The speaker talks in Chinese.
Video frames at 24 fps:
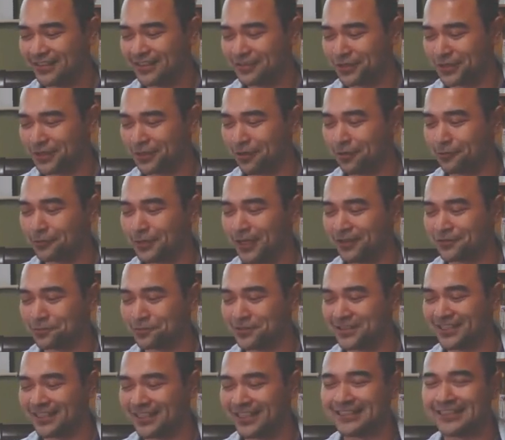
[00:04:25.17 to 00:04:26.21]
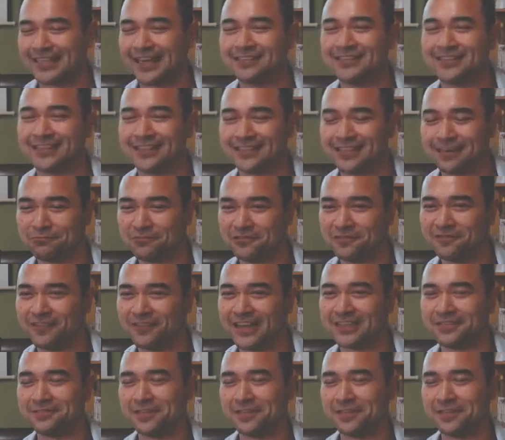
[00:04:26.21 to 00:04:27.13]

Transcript: 去投票出这个章节的部分，